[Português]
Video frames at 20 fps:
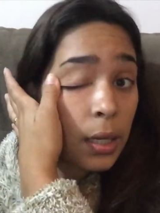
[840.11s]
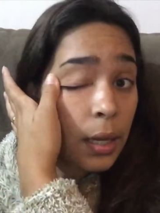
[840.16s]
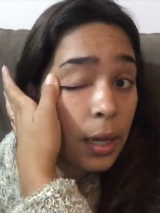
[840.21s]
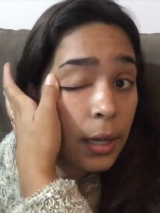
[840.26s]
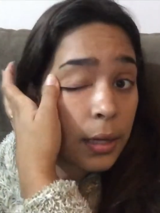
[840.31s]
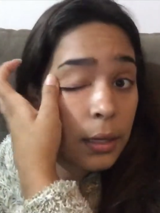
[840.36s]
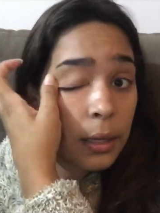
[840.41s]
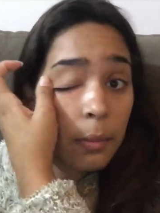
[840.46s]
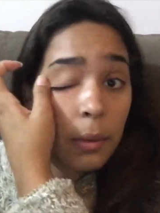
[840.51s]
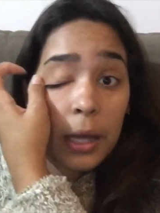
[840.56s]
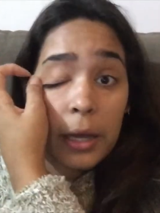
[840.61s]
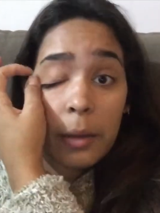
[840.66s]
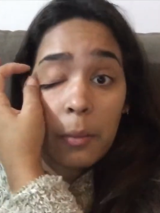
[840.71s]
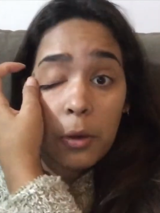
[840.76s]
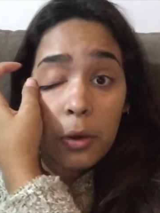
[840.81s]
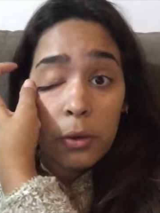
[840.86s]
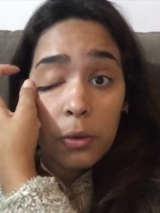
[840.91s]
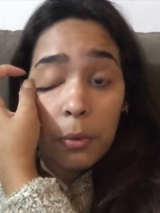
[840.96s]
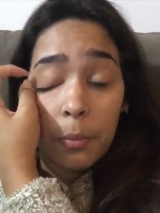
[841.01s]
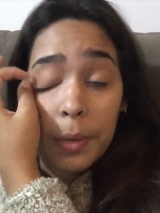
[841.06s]
Aí
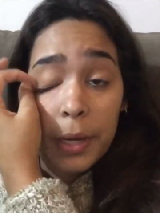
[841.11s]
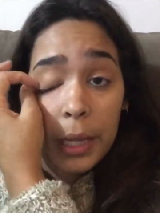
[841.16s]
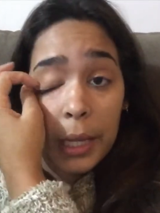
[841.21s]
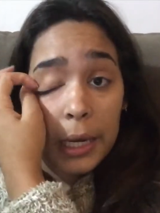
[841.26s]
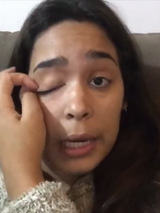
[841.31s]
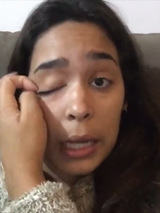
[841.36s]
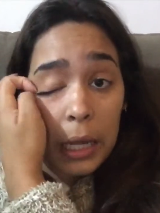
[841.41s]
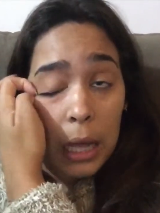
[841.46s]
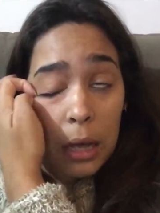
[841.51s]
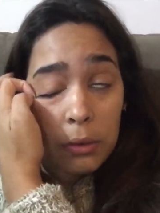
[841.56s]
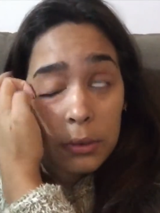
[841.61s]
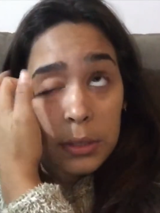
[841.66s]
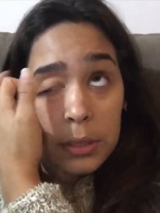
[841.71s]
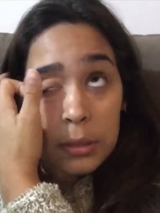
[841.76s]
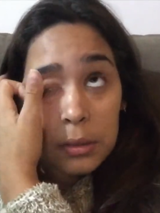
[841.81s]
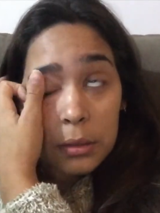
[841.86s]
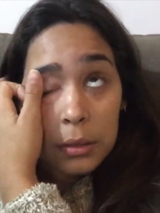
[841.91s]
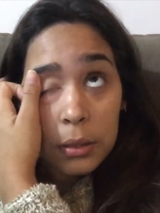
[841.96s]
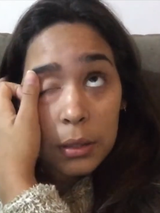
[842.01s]
acabou que eu comprei lá na Louds.